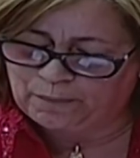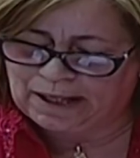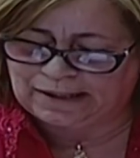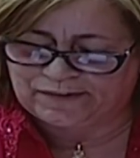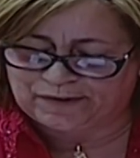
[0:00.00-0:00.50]

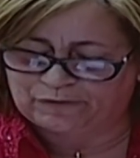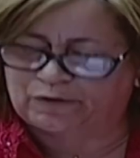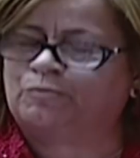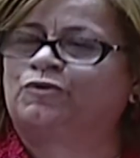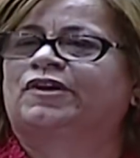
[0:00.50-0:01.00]
ما ليس
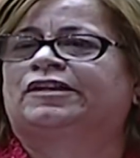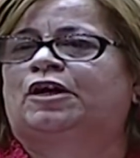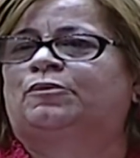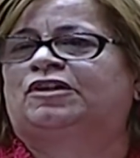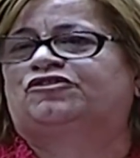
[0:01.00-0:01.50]
في
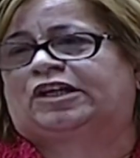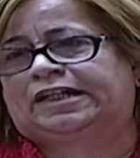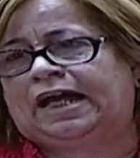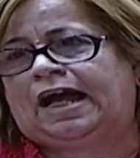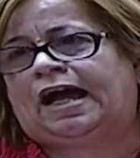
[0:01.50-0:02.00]
متناول
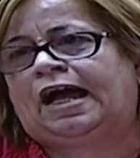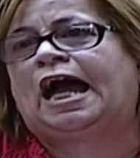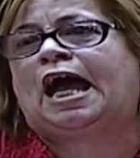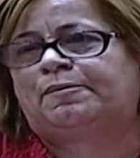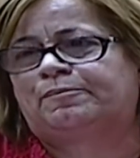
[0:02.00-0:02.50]
شريحة
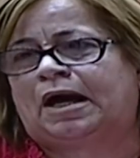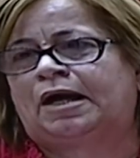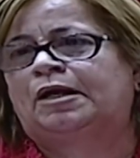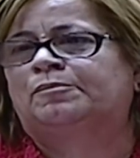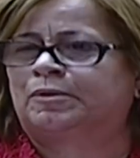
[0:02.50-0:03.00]
هامة